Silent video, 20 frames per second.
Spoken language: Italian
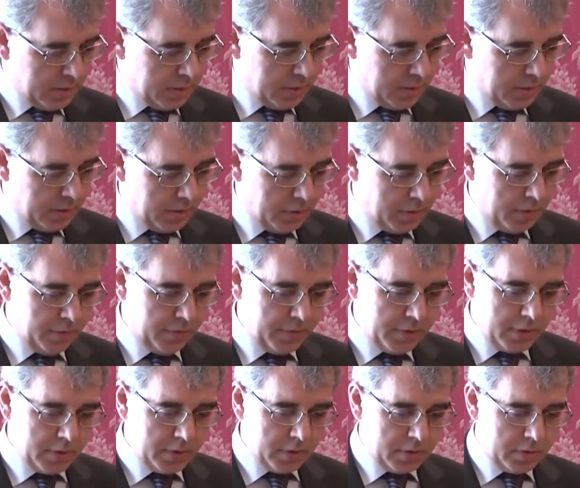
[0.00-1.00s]
che ci
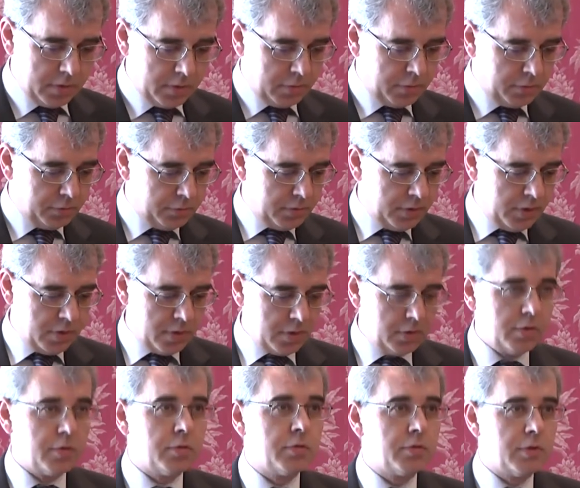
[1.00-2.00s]
viene così
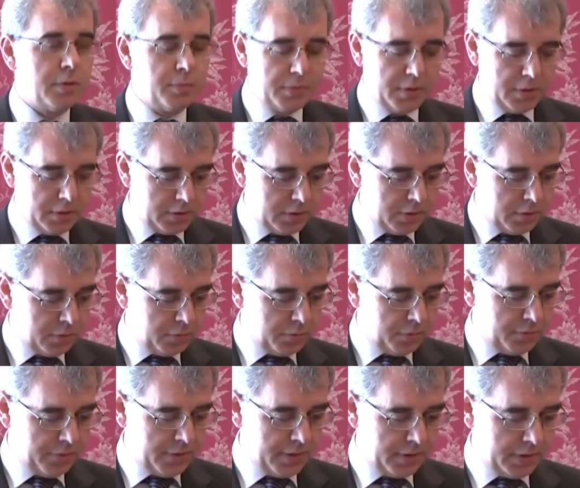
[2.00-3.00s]
generosamente
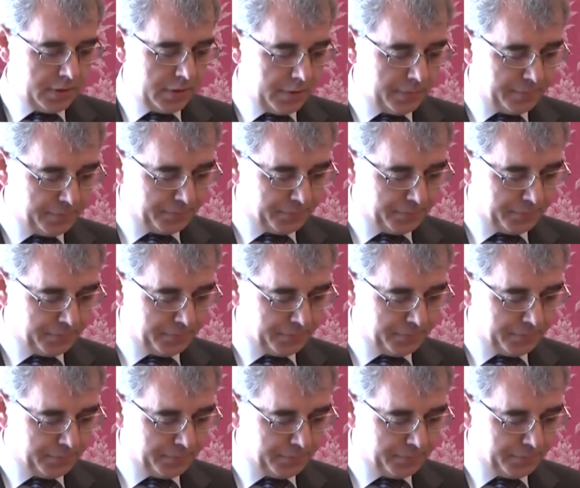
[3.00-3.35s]
offerta.